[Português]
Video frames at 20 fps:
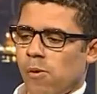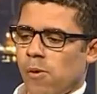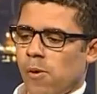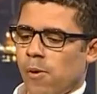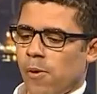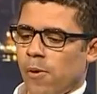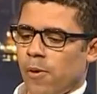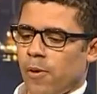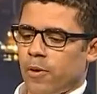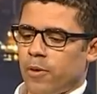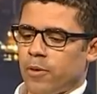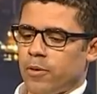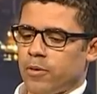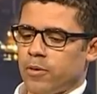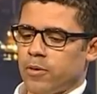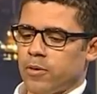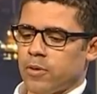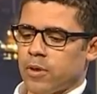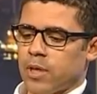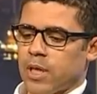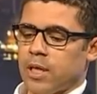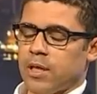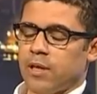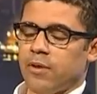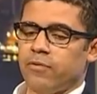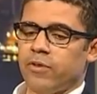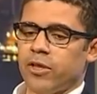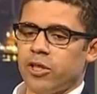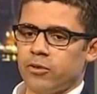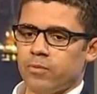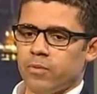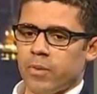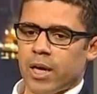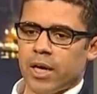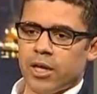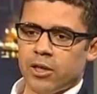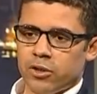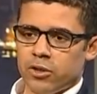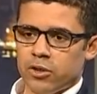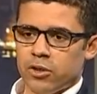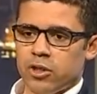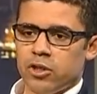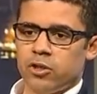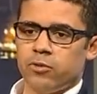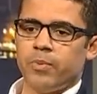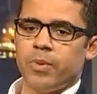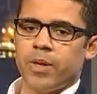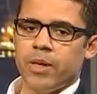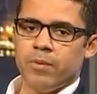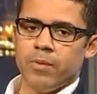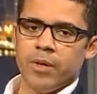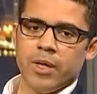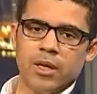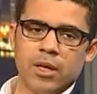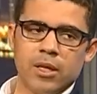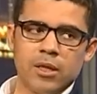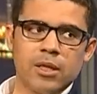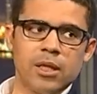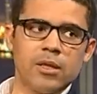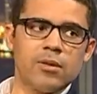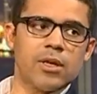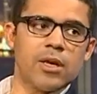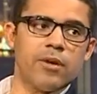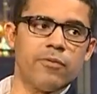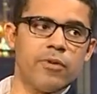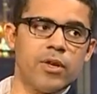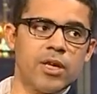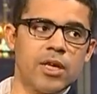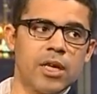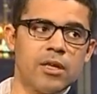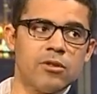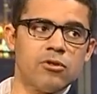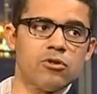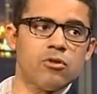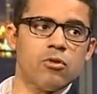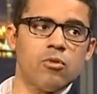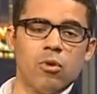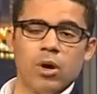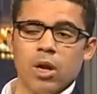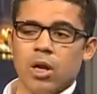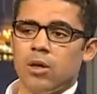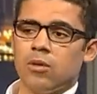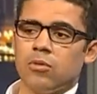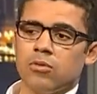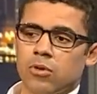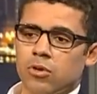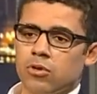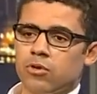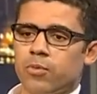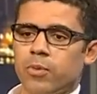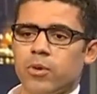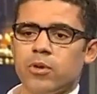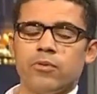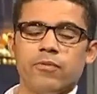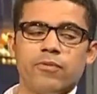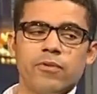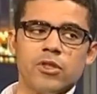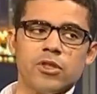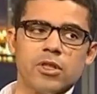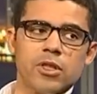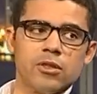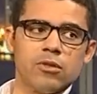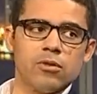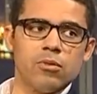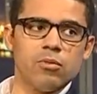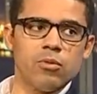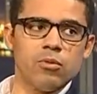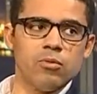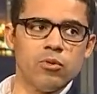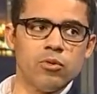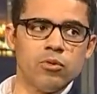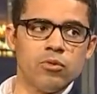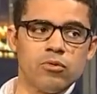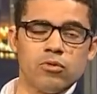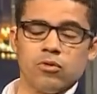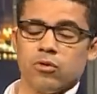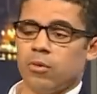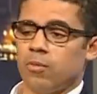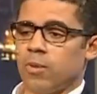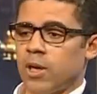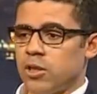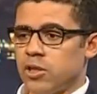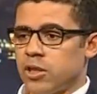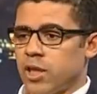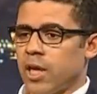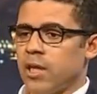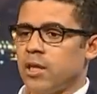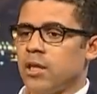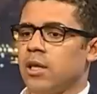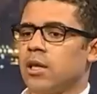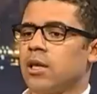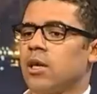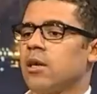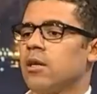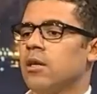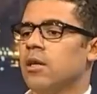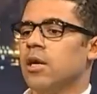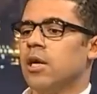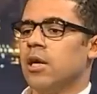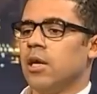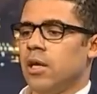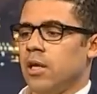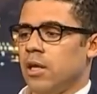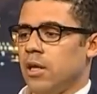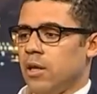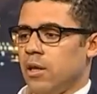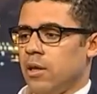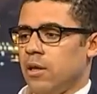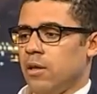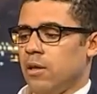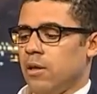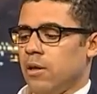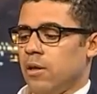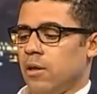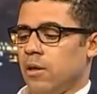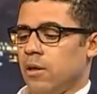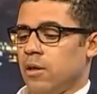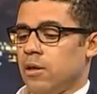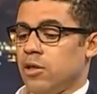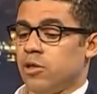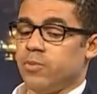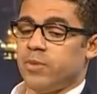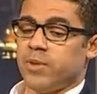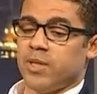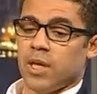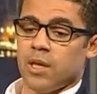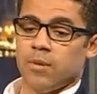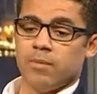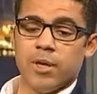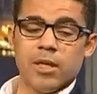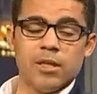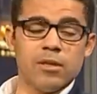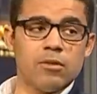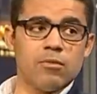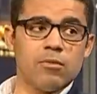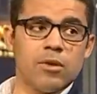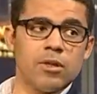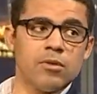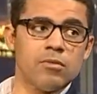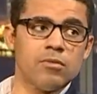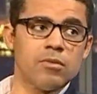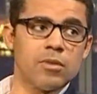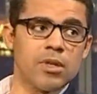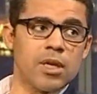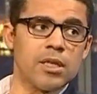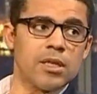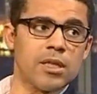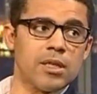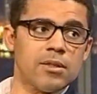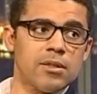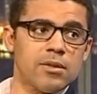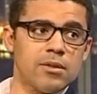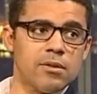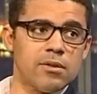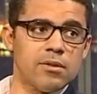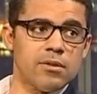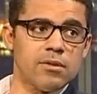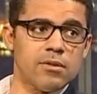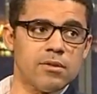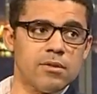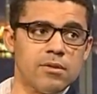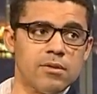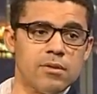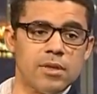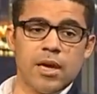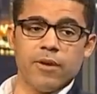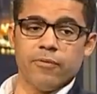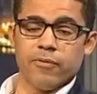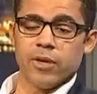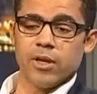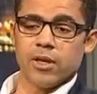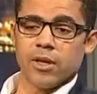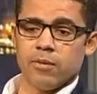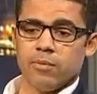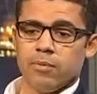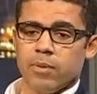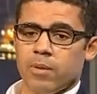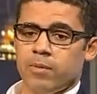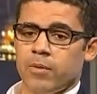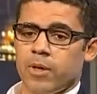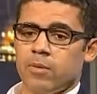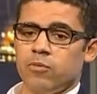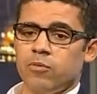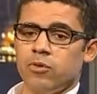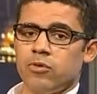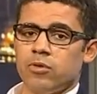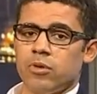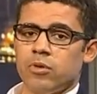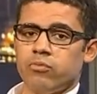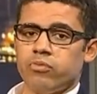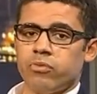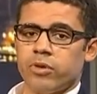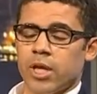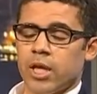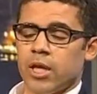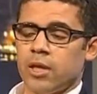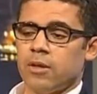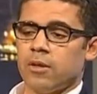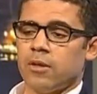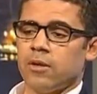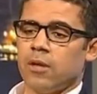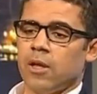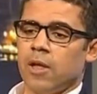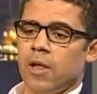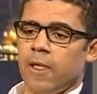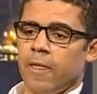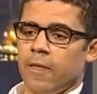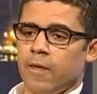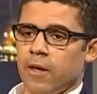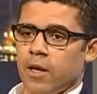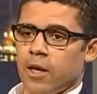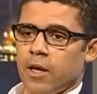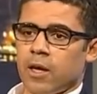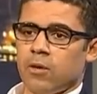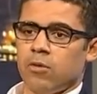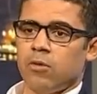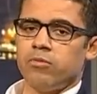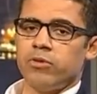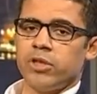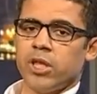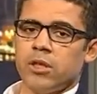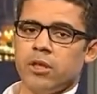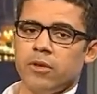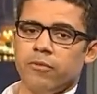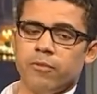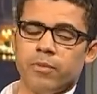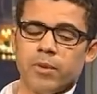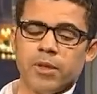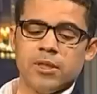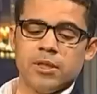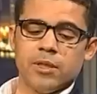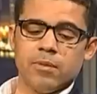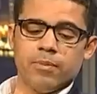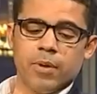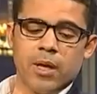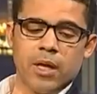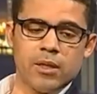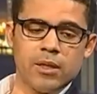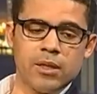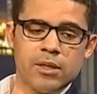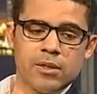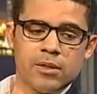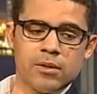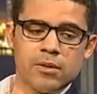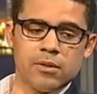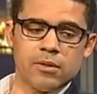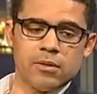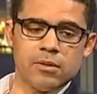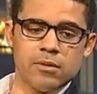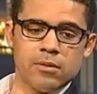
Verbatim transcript: uh, cada vez mais exprimir, enquanto que africanos, qual é o nosso ponto de vista sobre o mundo, sobre a estética e, e especialmente quando trata-se da África. Para mim é muito importante e era o objetivo principal desse,